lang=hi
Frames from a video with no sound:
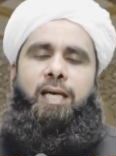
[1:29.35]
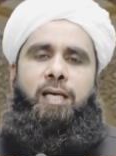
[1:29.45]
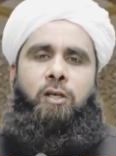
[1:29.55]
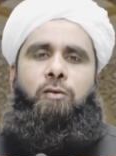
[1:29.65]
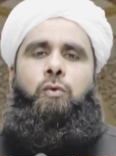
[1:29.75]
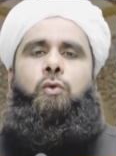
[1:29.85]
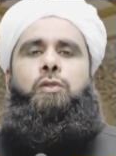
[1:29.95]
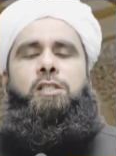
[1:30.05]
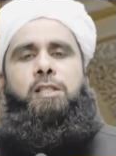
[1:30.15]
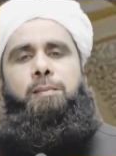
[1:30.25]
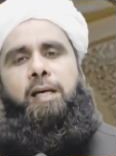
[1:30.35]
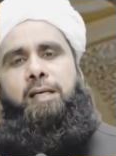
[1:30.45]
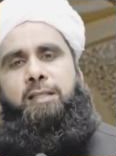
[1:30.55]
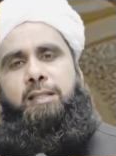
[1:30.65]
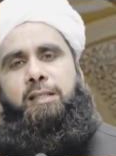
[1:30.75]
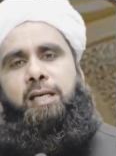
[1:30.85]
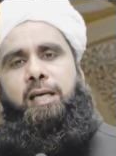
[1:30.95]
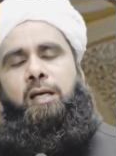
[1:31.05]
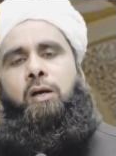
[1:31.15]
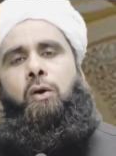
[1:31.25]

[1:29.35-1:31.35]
है वो ख़ुद इस्तेमाल कर सकता है